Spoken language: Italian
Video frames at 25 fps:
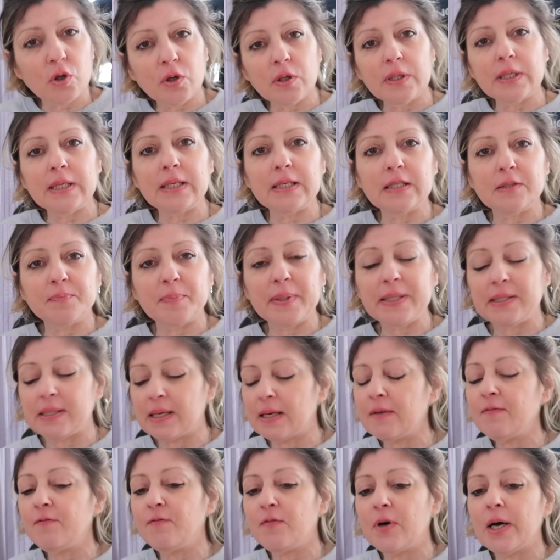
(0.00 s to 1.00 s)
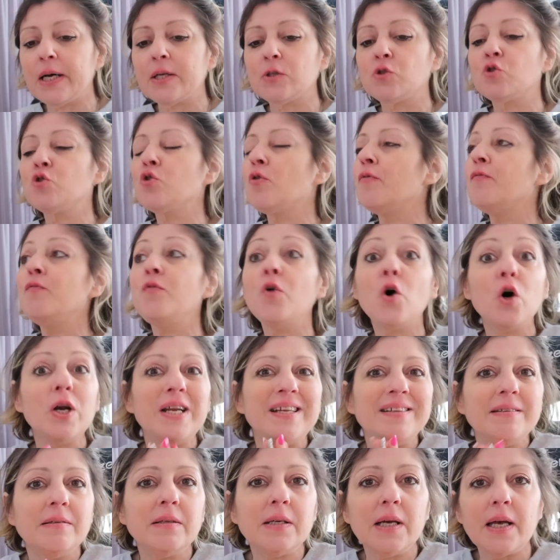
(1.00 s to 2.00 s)
sono delle spese che faccio
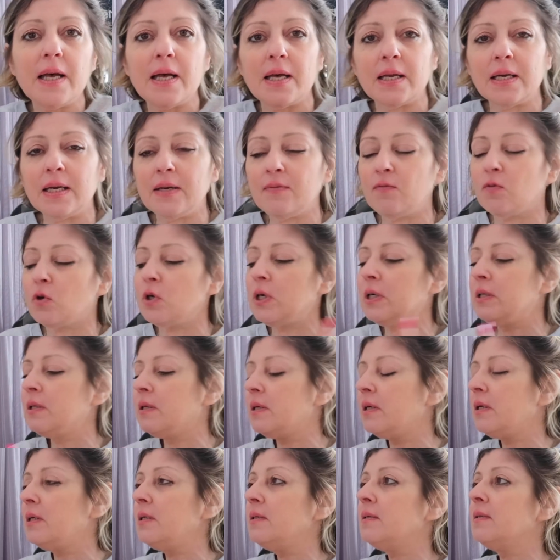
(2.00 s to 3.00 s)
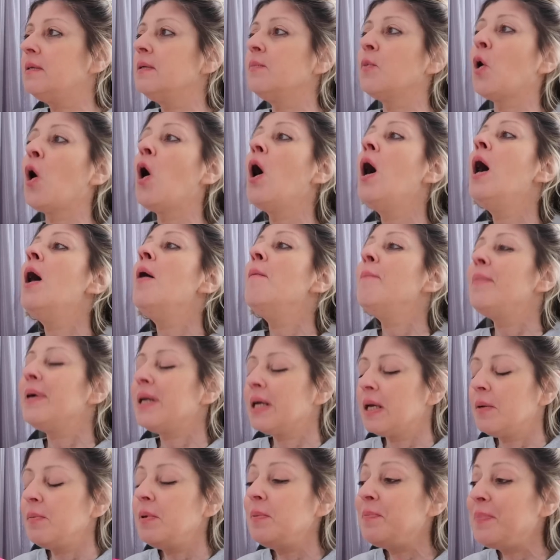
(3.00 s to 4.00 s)
volentieri, volentierissimo
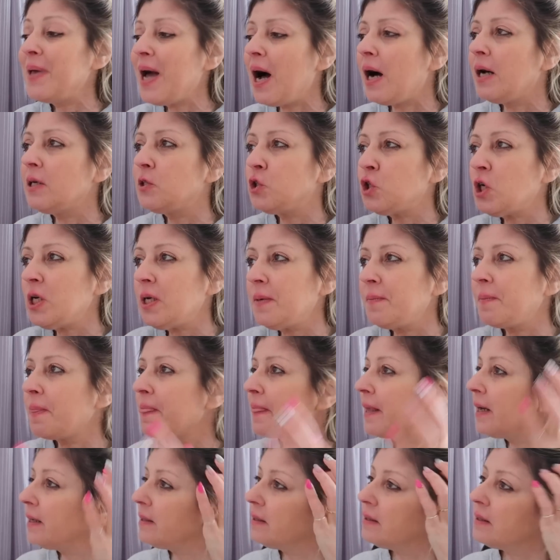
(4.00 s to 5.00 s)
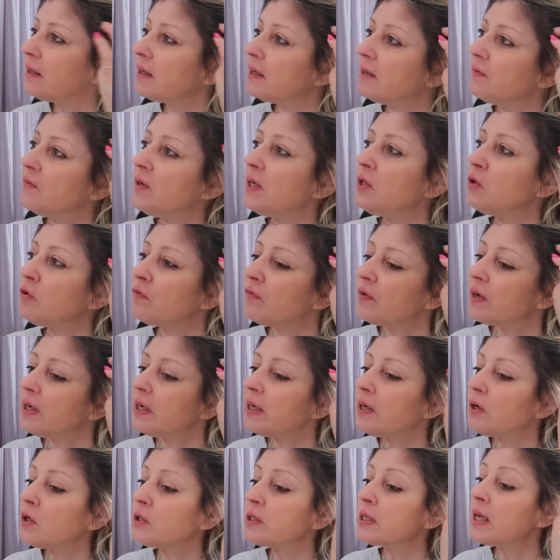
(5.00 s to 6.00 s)
perché mi piace editare video,
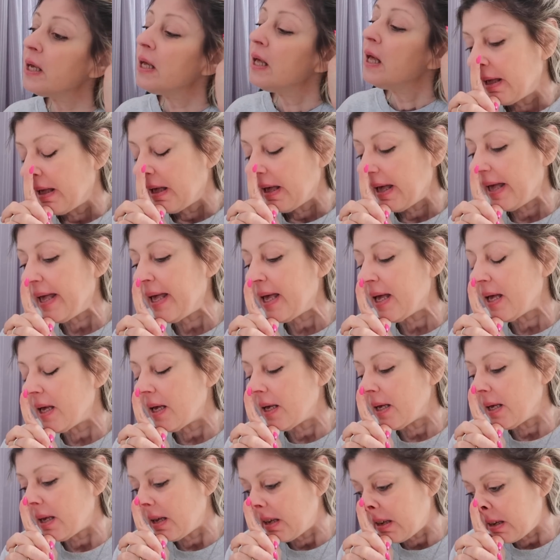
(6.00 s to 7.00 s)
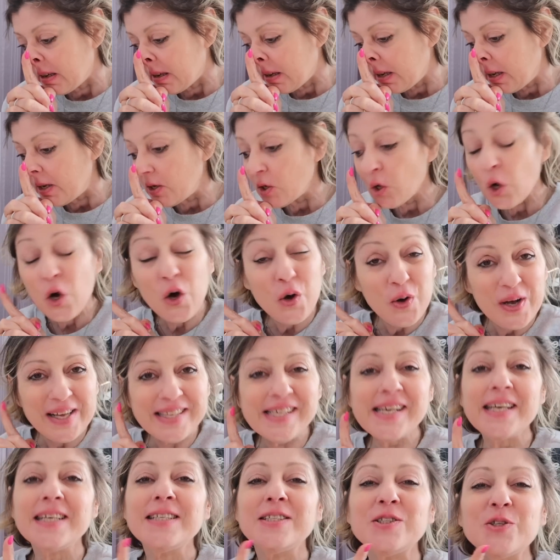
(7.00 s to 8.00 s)
fare le cose e eh, io
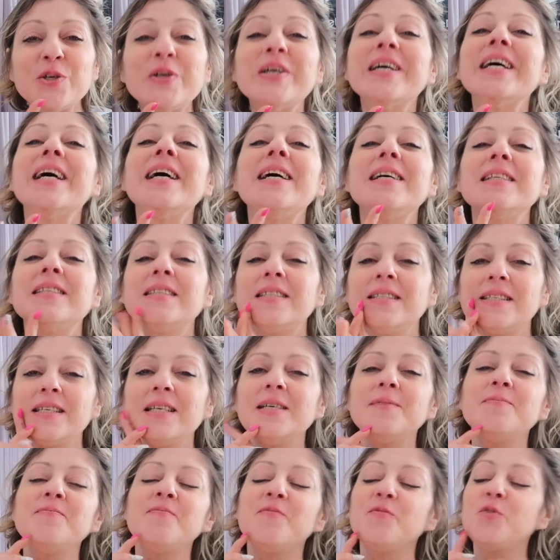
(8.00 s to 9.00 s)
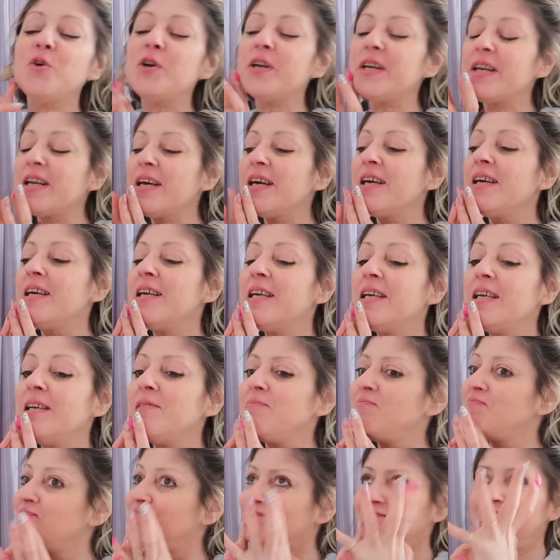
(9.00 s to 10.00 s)
adesso ragazze
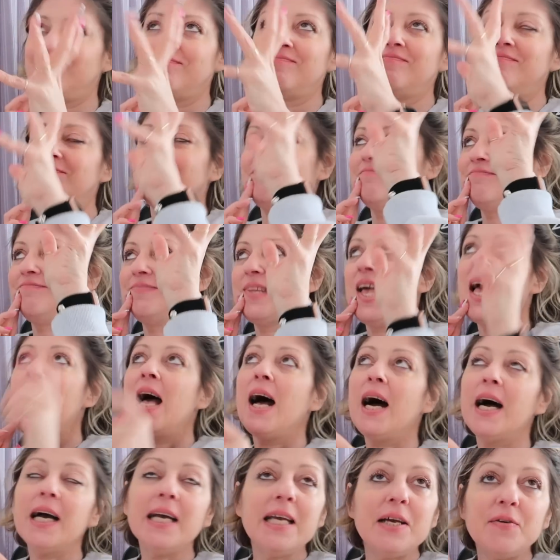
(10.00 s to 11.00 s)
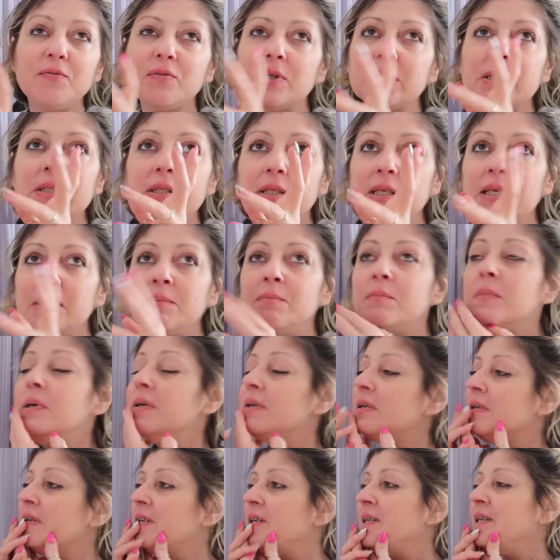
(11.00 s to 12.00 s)
vorrei, I have a
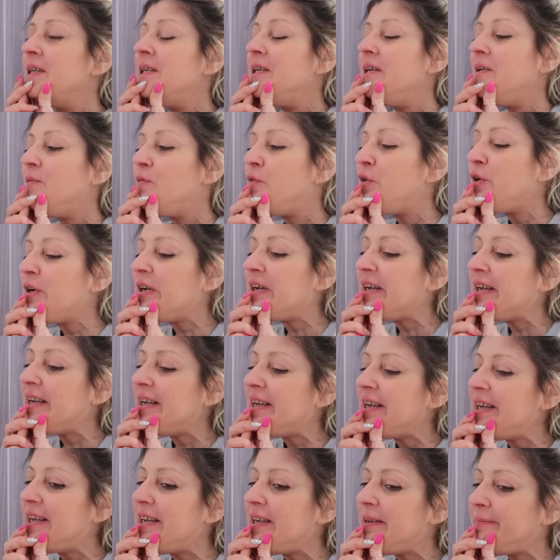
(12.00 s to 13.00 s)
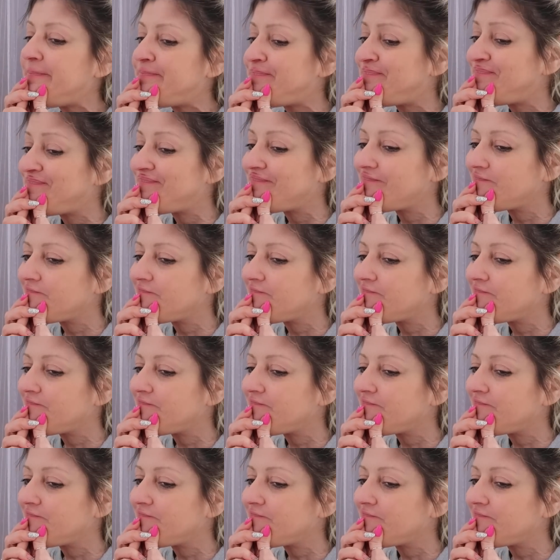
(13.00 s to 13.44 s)
dream, vorrei,